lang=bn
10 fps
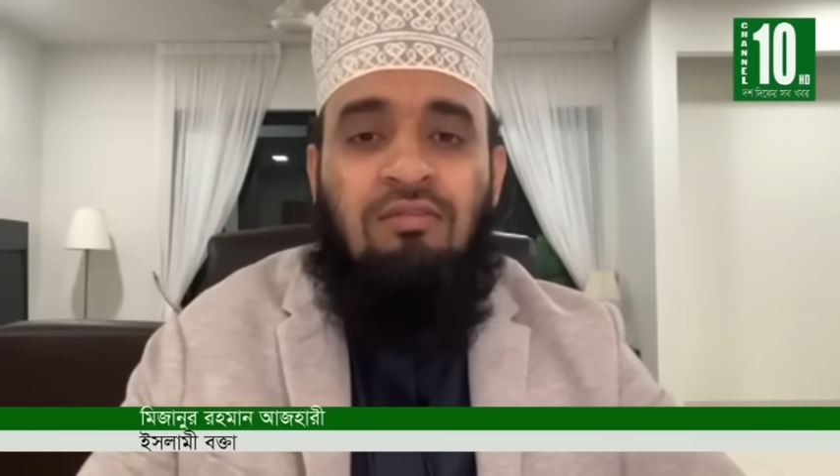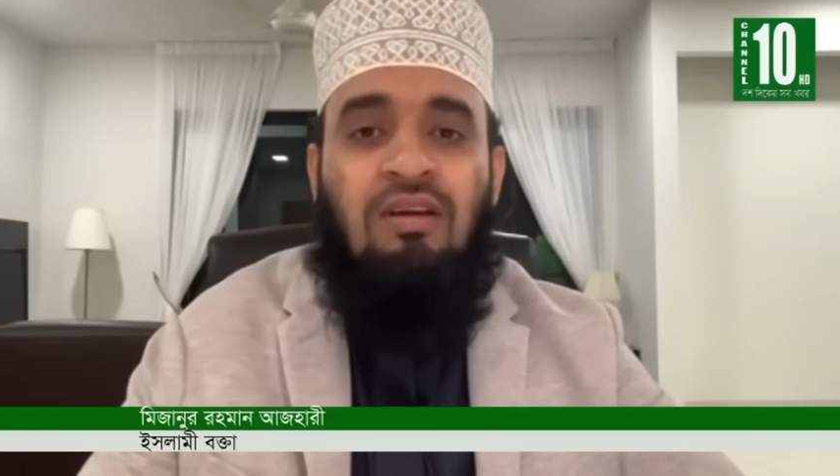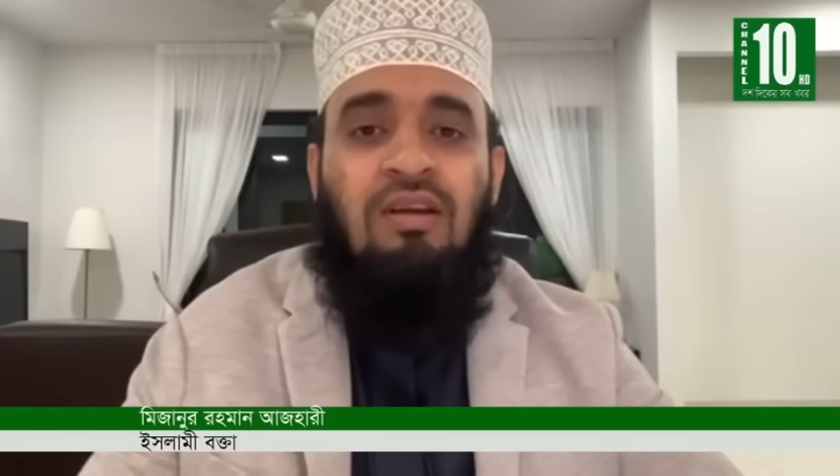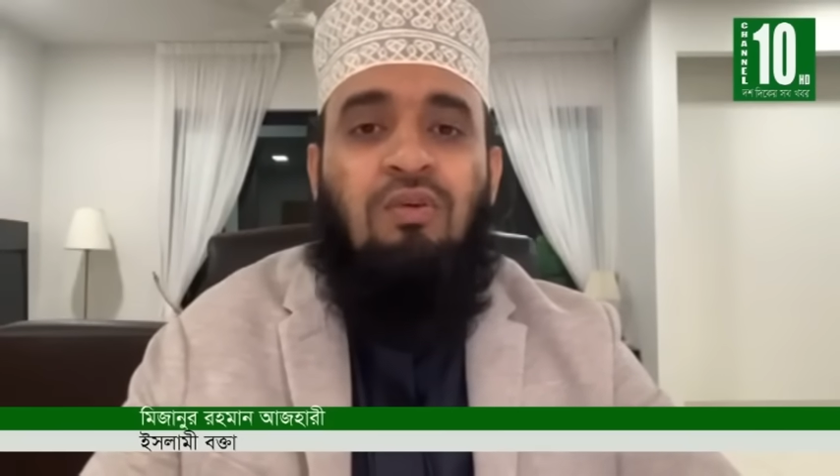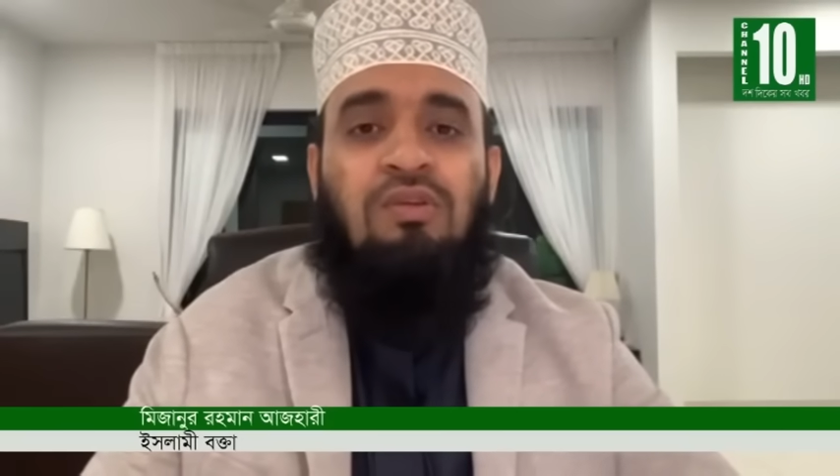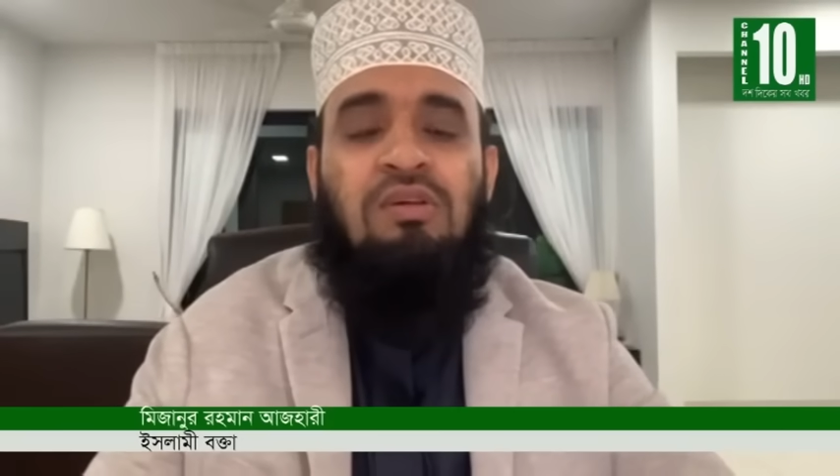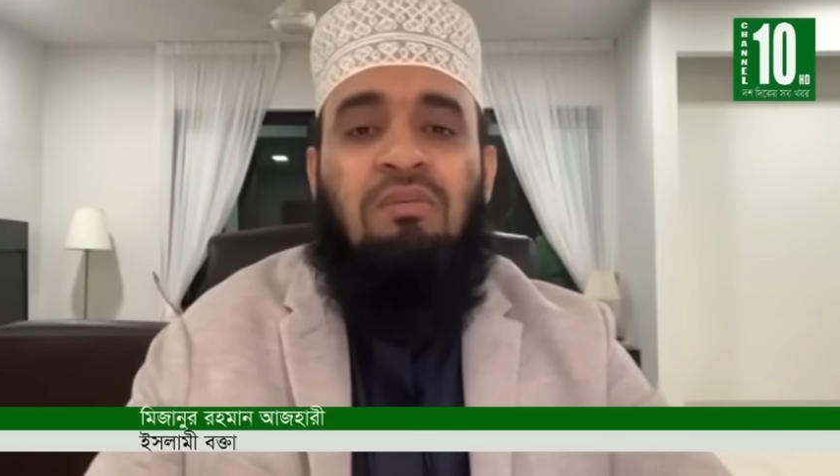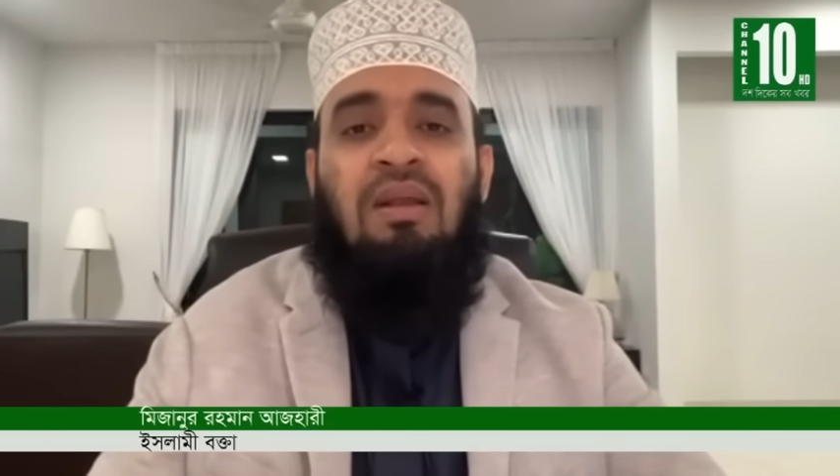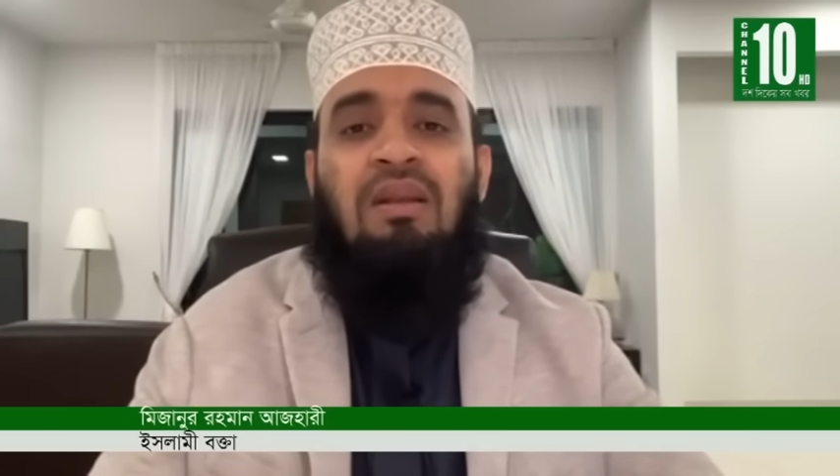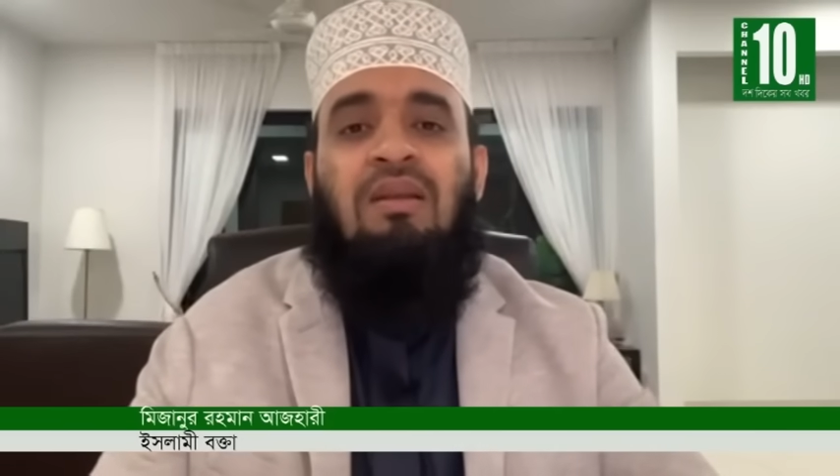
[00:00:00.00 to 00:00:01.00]
ফকির হচ্ছে
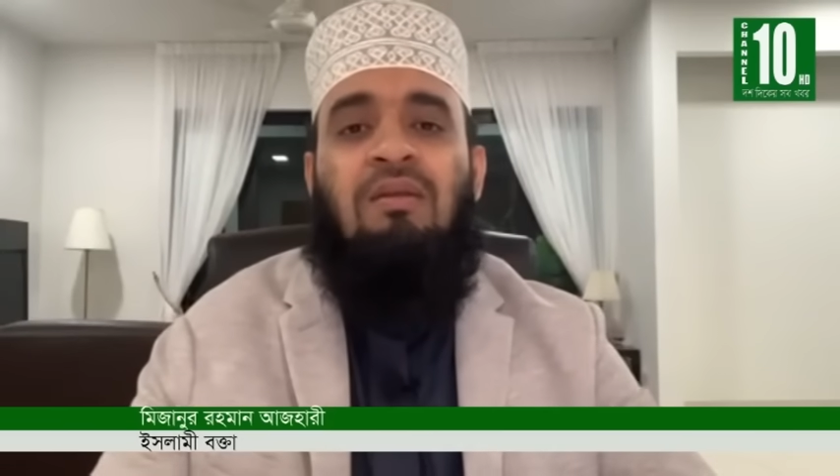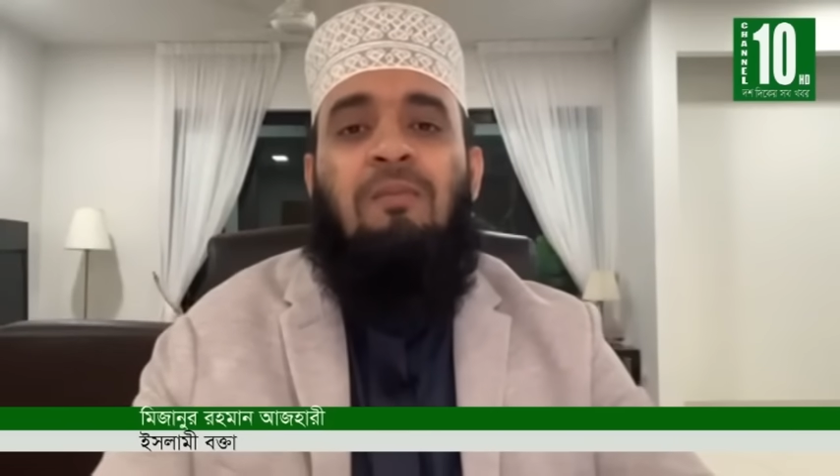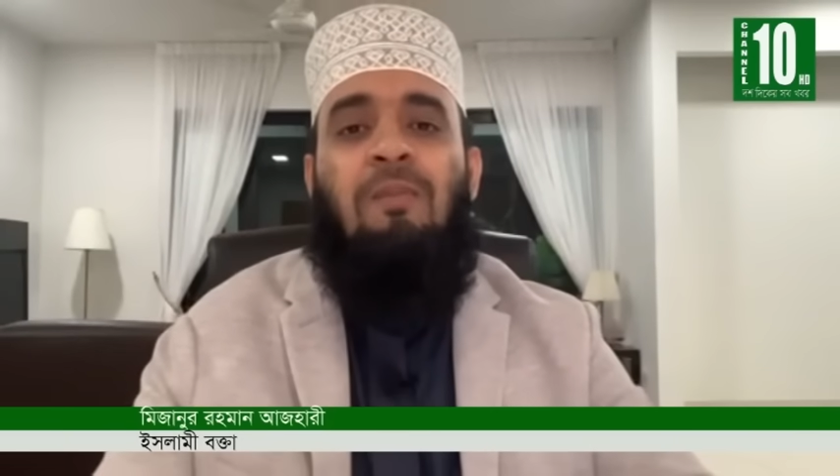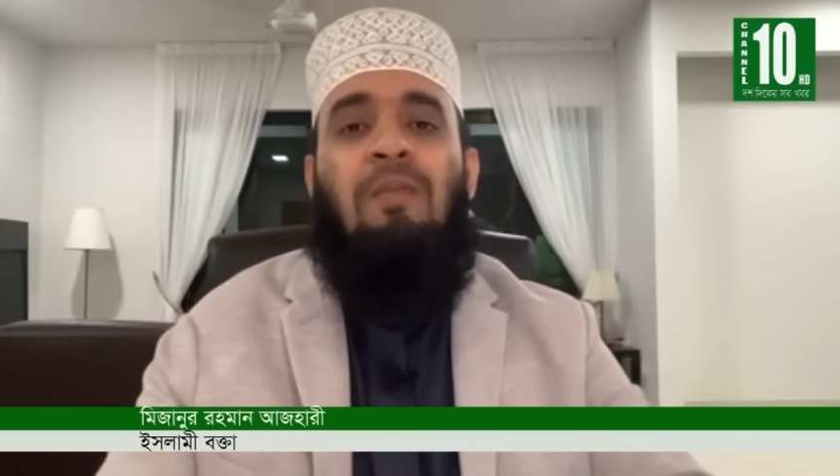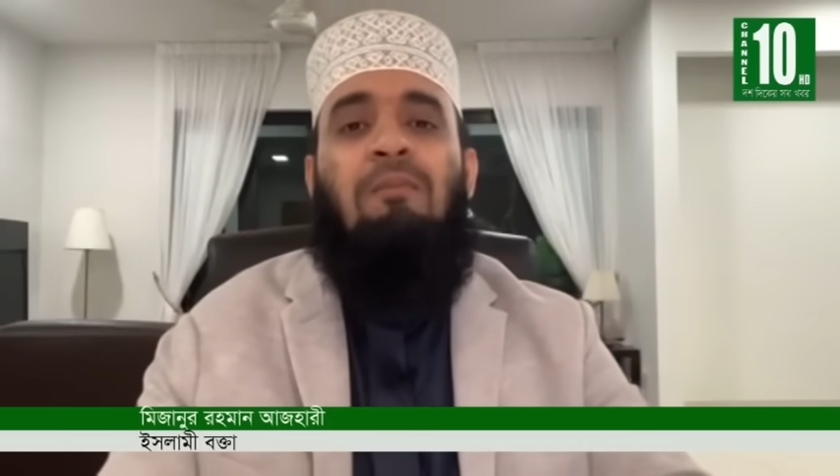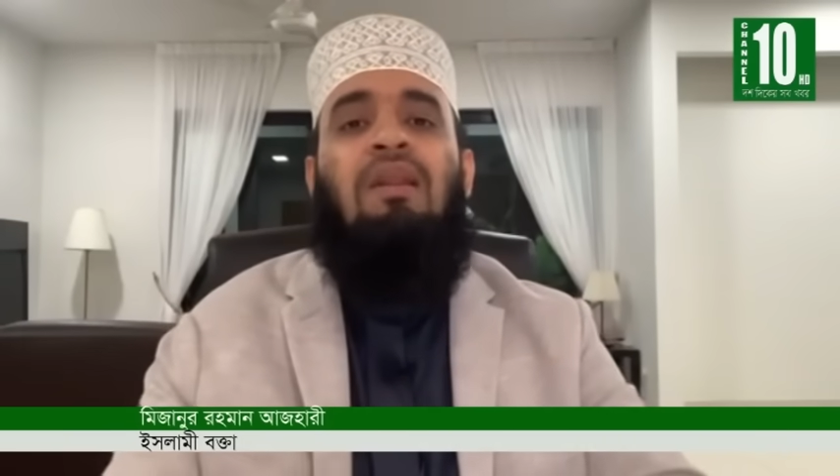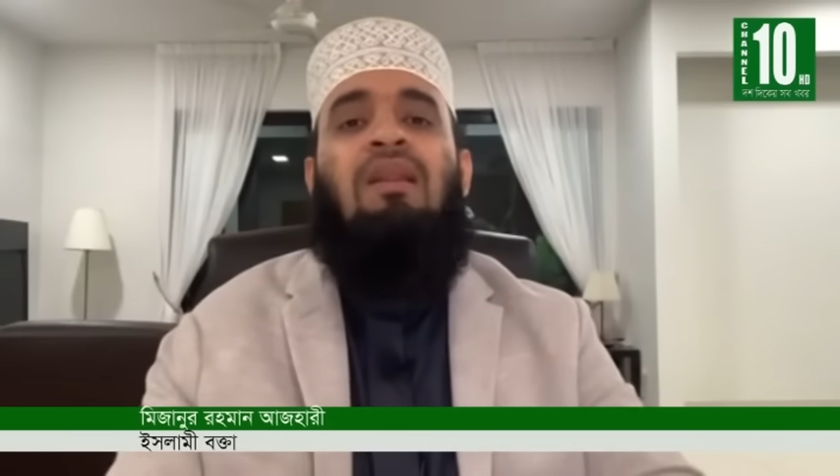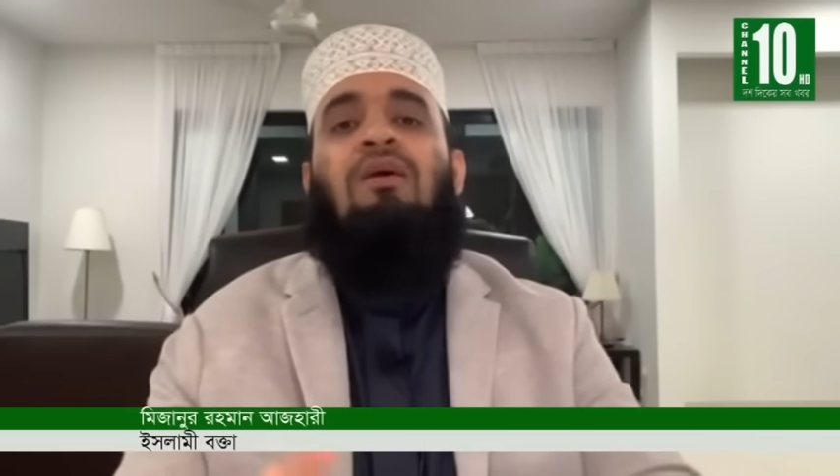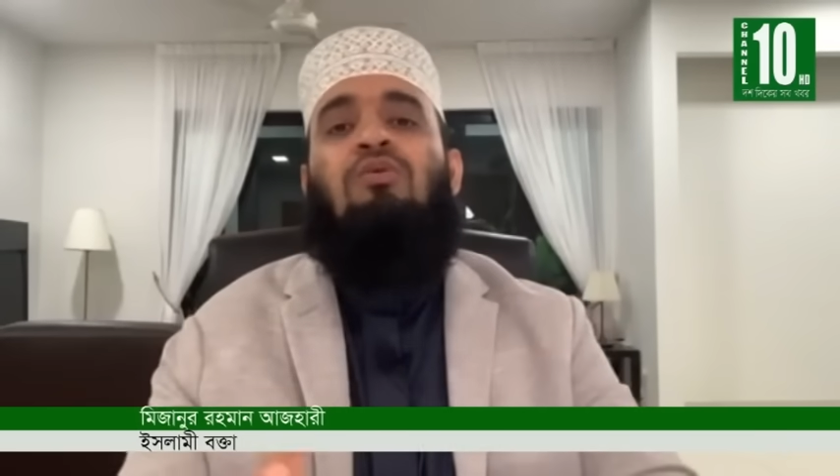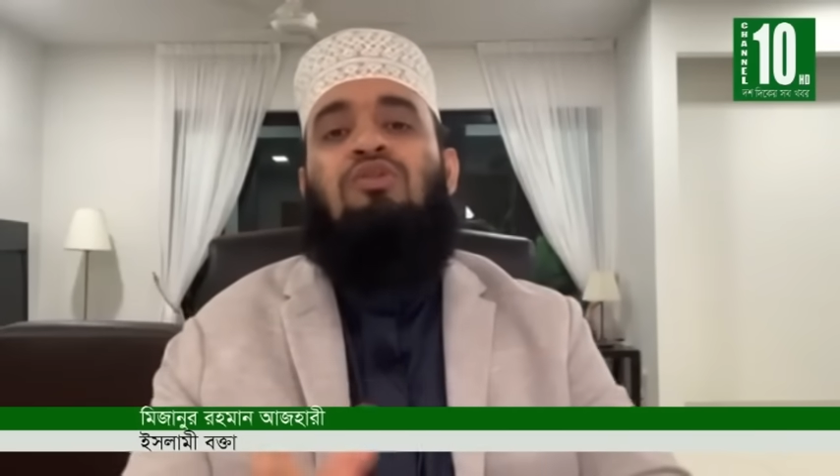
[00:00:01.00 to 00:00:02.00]
মান মান
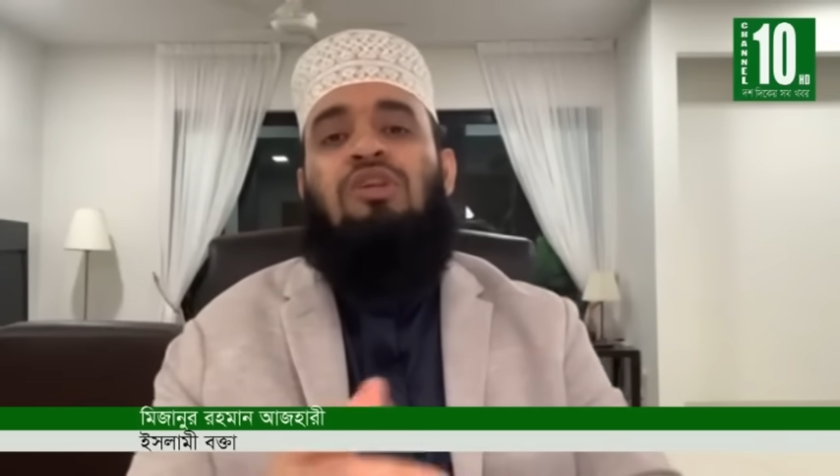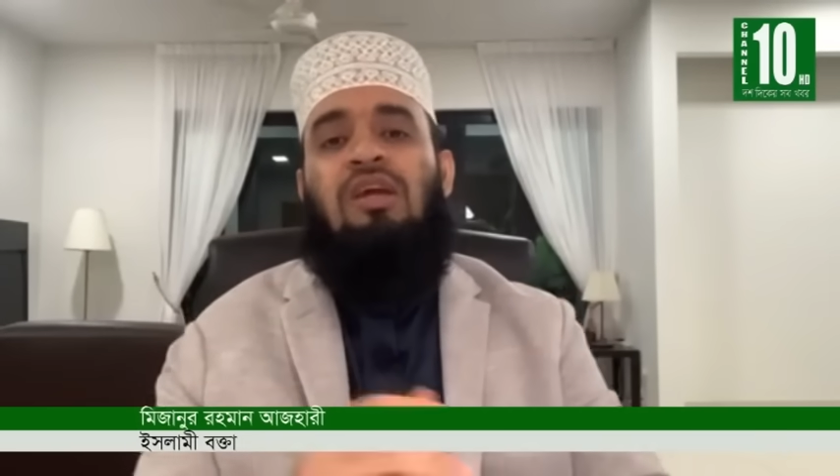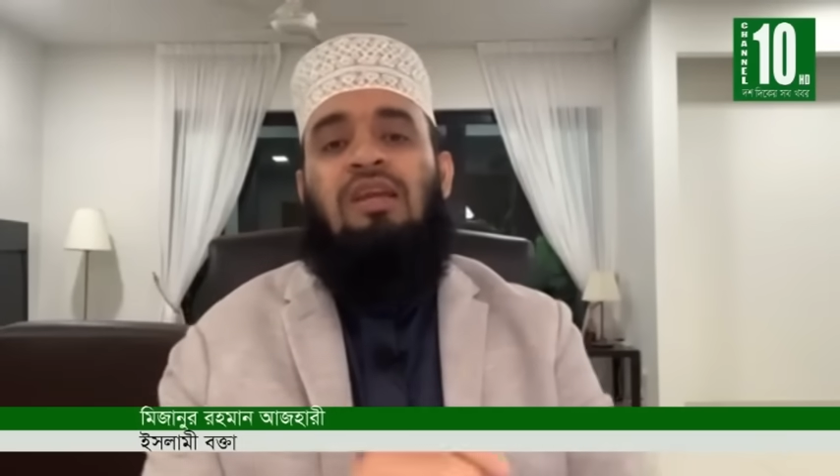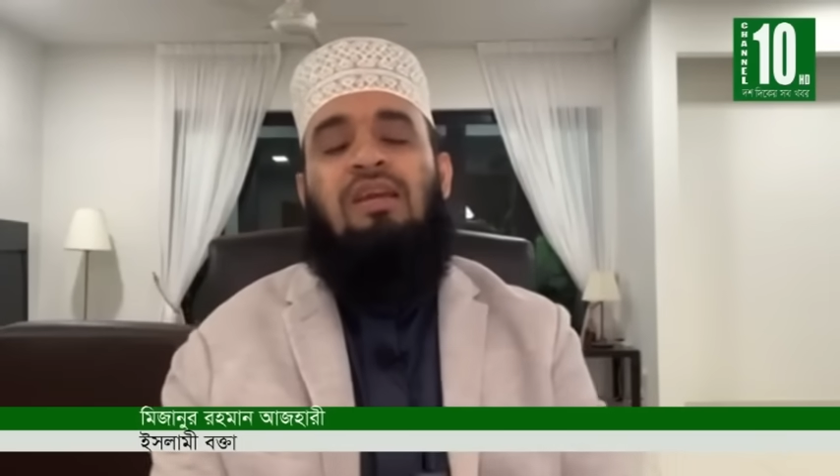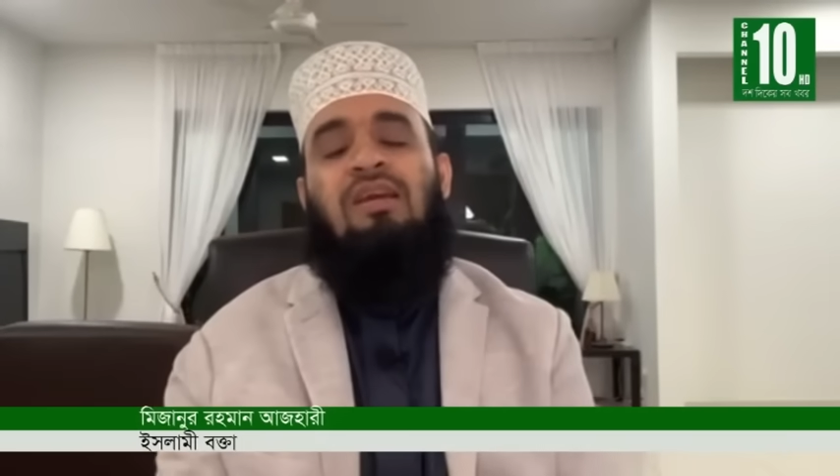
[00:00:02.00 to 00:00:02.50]
লাহু শাই